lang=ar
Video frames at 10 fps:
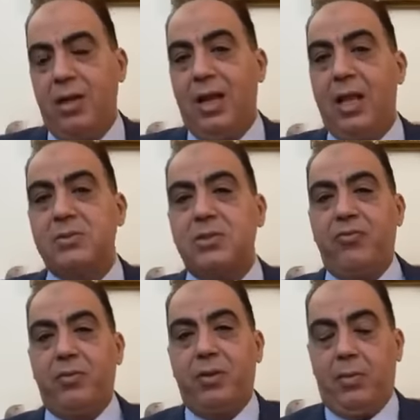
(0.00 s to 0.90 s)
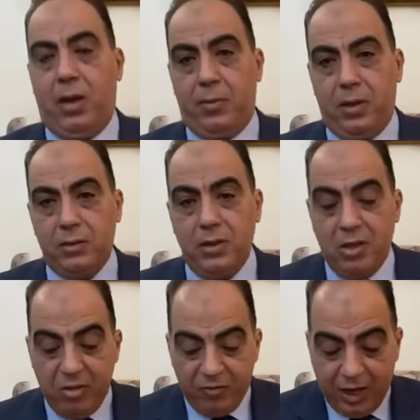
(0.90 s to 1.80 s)
ال 50% مع بعض
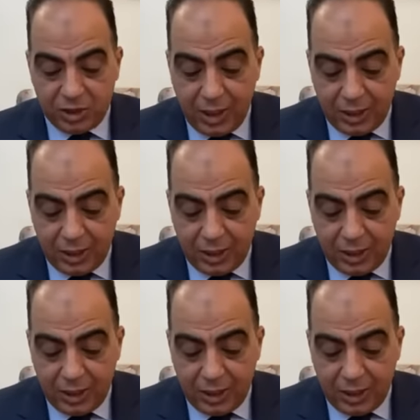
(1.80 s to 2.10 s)
فعشان